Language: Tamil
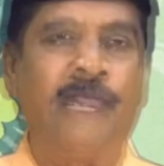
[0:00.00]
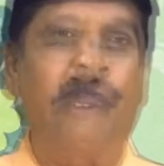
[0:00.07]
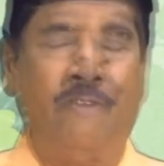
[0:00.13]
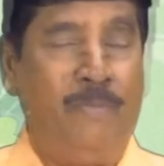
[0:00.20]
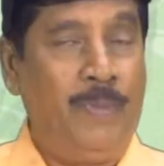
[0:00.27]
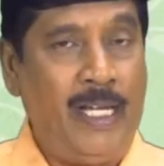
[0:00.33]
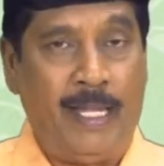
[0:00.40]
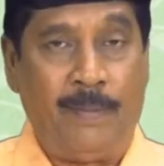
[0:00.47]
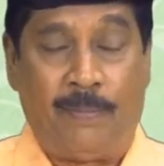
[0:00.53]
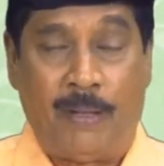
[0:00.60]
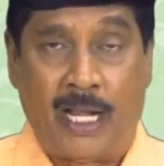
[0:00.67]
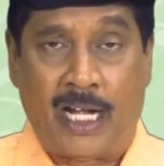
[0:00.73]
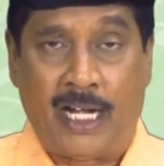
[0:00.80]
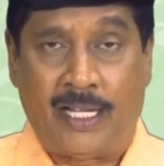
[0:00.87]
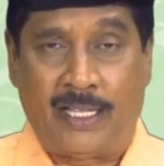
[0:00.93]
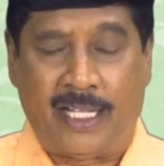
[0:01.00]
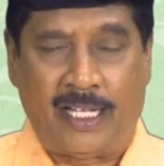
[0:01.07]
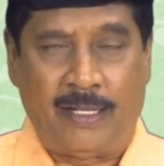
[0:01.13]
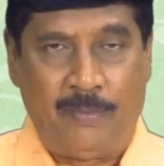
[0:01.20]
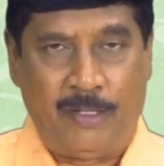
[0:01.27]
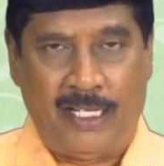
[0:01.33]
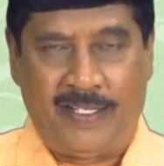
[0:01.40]
உண்மையிலேயே
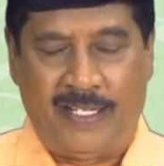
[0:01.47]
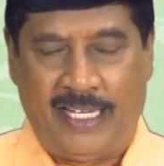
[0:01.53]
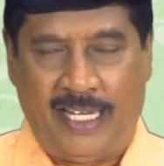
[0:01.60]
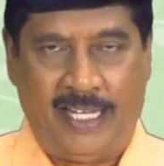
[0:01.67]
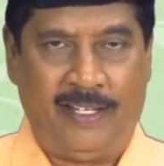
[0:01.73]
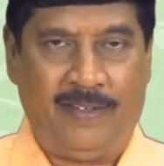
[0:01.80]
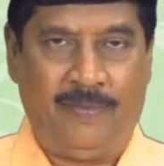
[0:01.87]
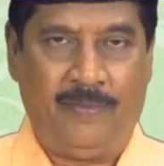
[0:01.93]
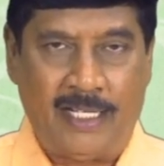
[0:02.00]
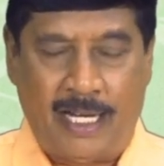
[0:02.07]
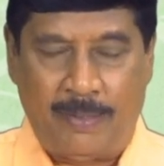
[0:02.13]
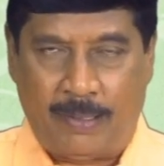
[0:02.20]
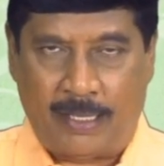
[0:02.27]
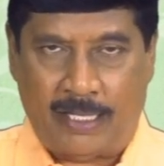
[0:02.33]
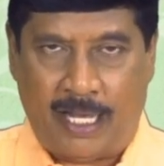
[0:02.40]
பாராட்டத்தக்க முயற்சிங்க நண்பர்